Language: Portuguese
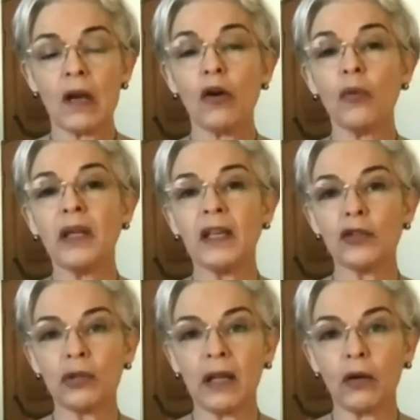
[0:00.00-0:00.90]
o
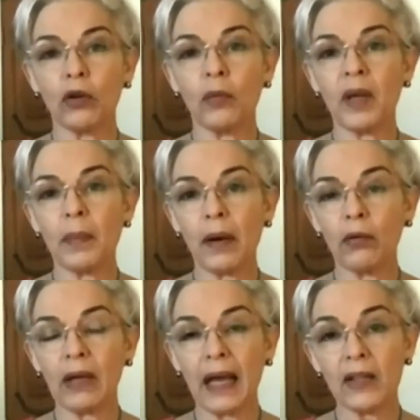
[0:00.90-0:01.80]
ministro da Economia,
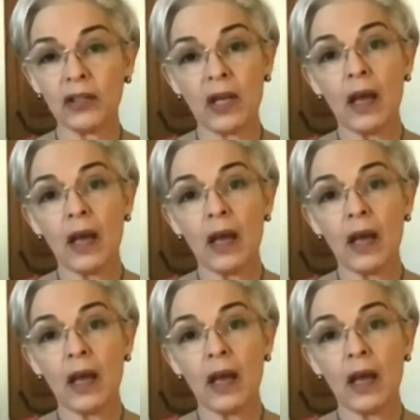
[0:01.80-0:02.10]
Paulo Guedes,